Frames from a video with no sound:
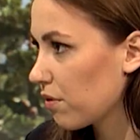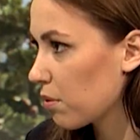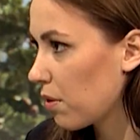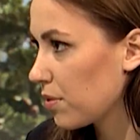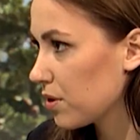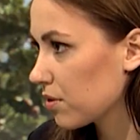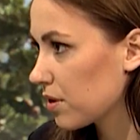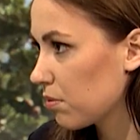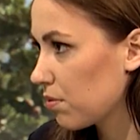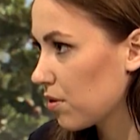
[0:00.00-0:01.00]
człowiek ma
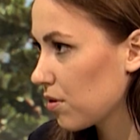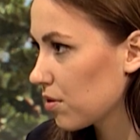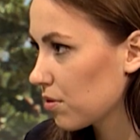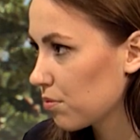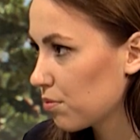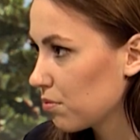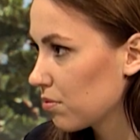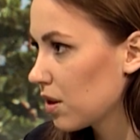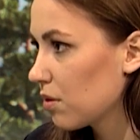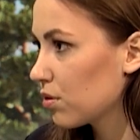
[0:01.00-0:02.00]
pieniądze, bo,
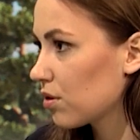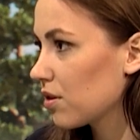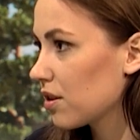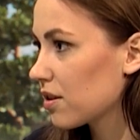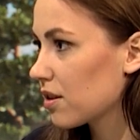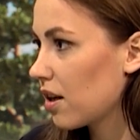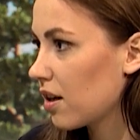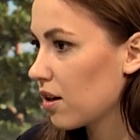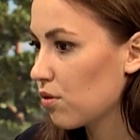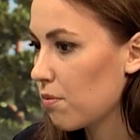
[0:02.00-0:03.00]
tak. bo to nie jest
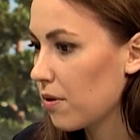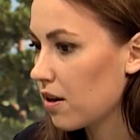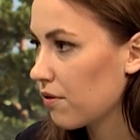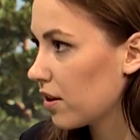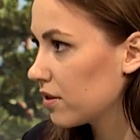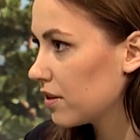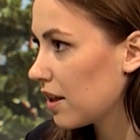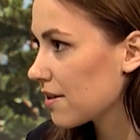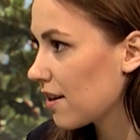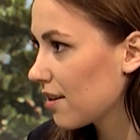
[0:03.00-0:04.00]
dla chłopaka w
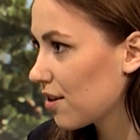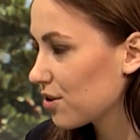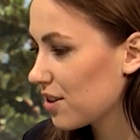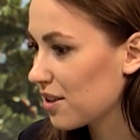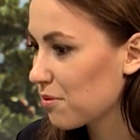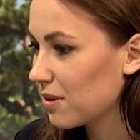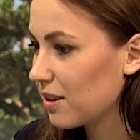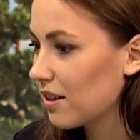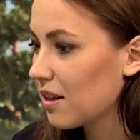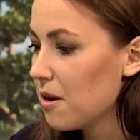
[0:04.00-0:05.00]
Adidasach tak, tak, chociażby,
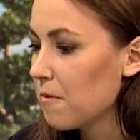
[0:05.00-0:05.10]
tak.